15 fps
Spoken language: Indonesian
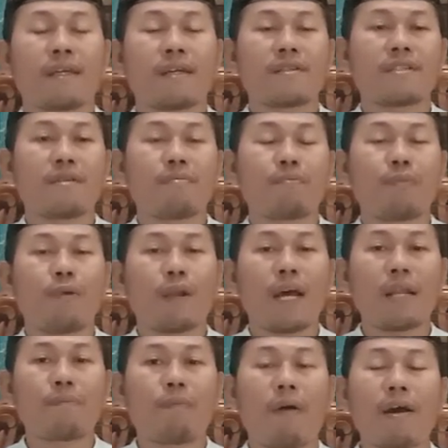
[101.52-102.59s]

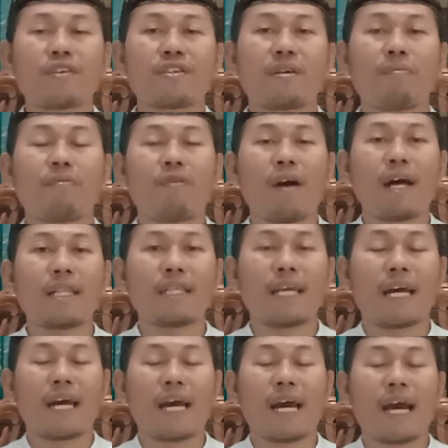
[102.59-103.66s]
Kesimpulan bahwa
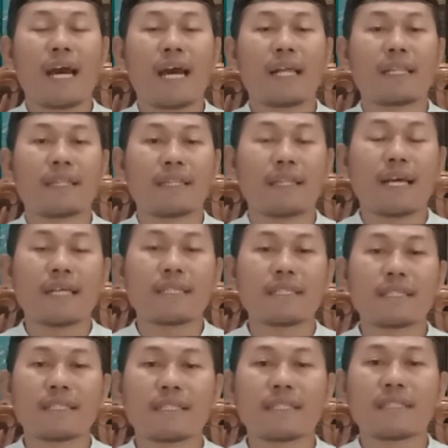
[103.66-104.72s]
semuanya
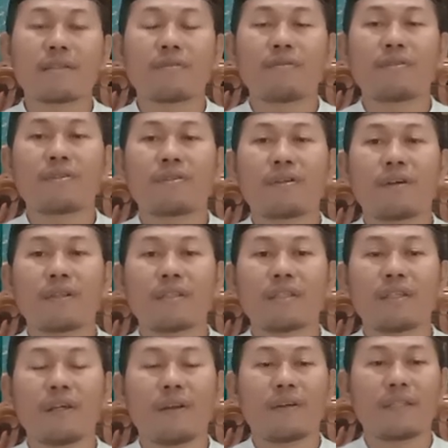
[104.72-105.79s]
atas kudrat
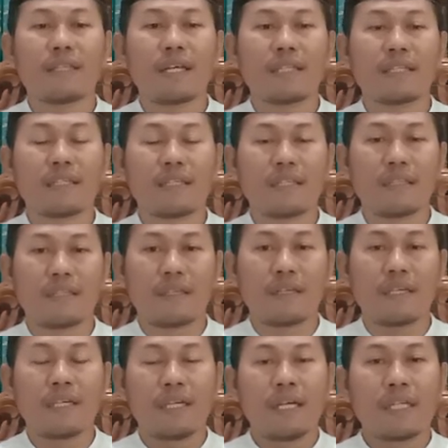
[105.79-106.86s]
iradat Allah.
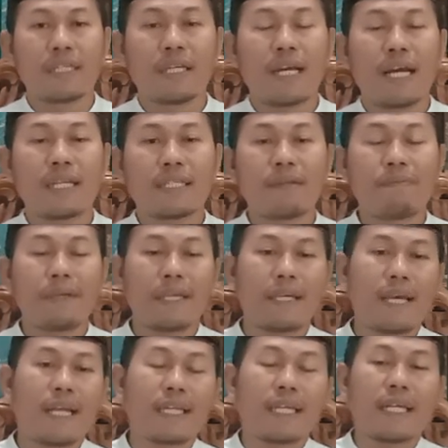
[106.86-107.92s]
Dengan
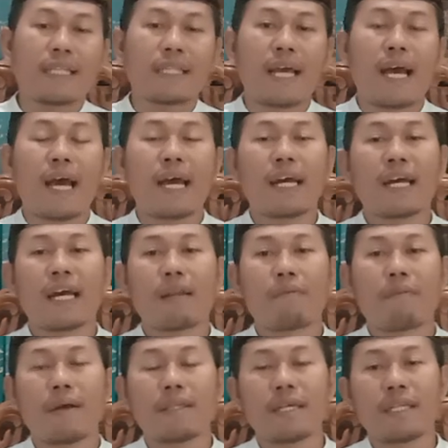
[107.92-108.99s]
demikian kita akan
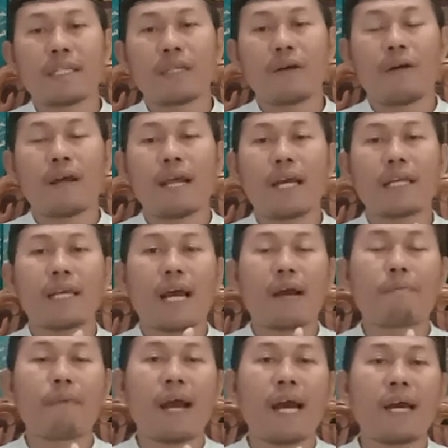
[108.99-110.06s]
menjadi orang
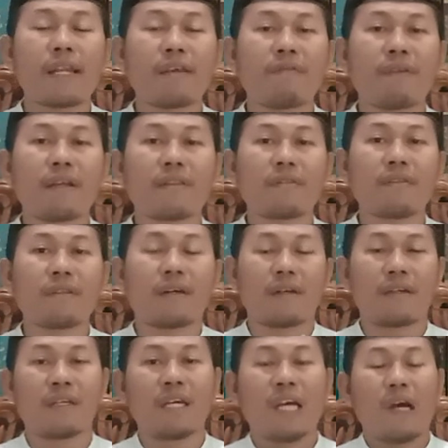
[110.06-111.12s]
yang ma'rifatullah,
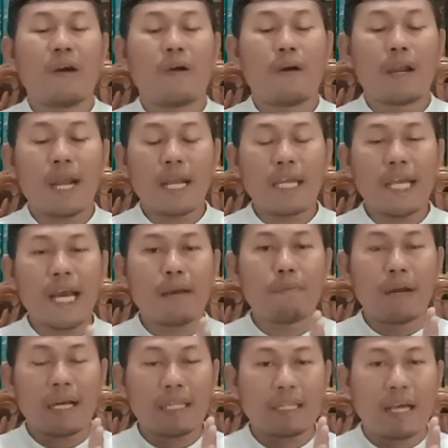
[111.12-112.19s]
orang yang
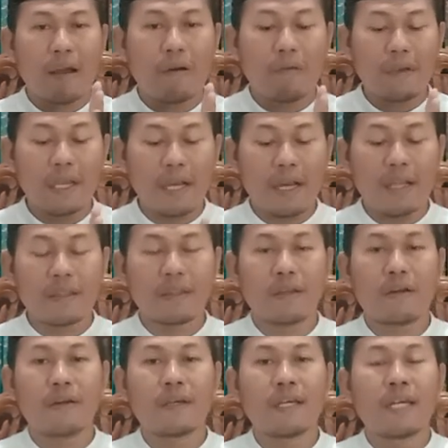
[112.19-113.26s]
mengetahui
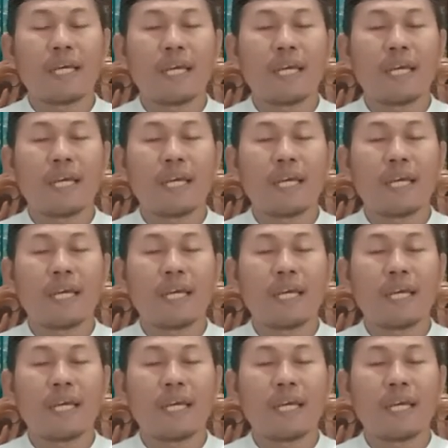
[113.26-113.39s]
Allah.